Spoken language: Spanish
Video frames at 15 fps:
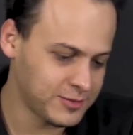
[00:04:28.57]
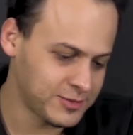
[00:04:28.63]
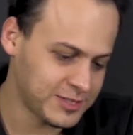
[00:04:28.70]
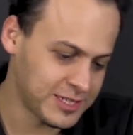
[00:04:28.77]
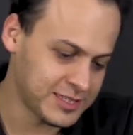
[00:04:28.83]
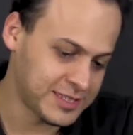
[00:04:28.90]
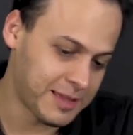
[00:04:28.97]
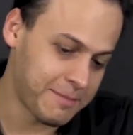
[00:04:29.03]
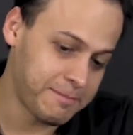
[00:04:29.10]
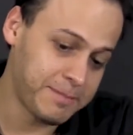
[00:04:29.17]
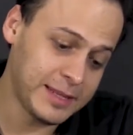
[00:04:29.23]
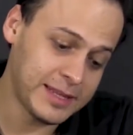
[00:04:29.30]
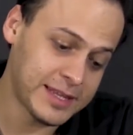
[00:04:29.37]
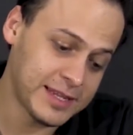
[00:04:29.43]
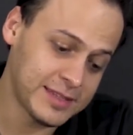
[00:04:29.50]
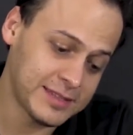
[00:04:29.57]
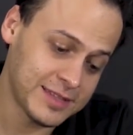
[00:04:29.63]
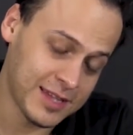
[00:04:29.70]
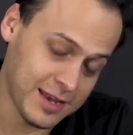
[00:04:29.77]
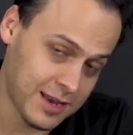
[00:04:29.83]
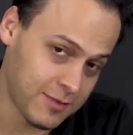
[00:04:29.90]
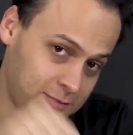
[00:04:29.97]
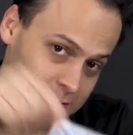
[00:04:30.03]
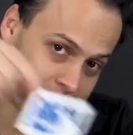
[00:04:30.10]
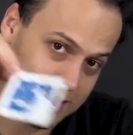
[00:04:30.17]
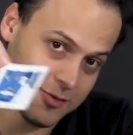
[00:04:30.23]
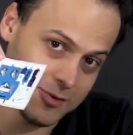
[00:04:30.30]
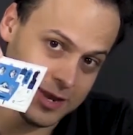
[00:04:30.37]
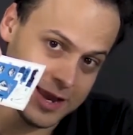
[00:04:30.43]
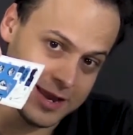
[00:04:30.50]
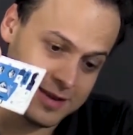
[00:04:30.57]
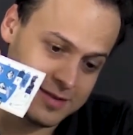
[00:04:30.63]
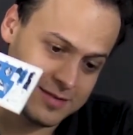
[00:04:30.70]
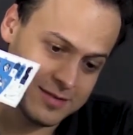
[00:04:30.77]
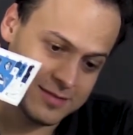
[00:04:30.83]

Sus estampitas que en algún lado irán.